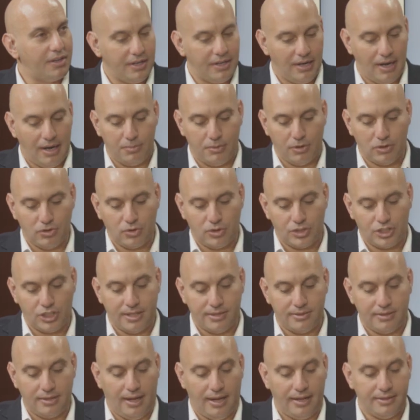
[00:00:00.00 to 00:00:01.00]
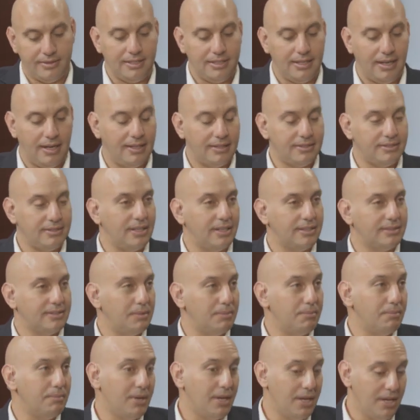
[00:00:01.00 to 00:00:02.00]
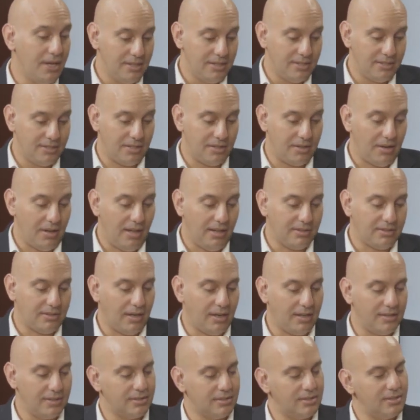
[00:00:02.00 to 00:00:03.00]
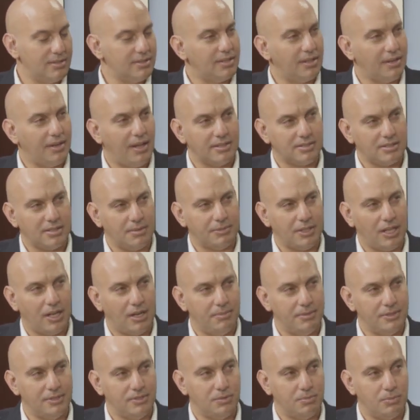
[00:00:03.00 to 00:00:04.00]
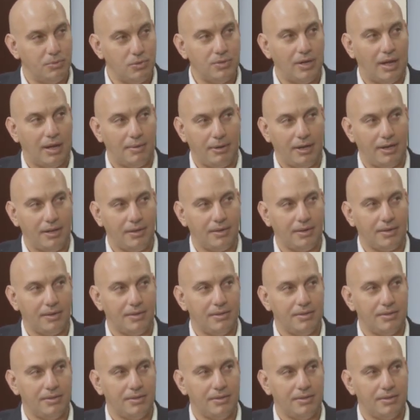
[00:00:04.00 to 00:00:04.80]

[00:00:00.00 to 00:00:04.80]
إلى المنتجات العادية التي يتم صناعتها خصيصا حسب طلب الزبون عمليا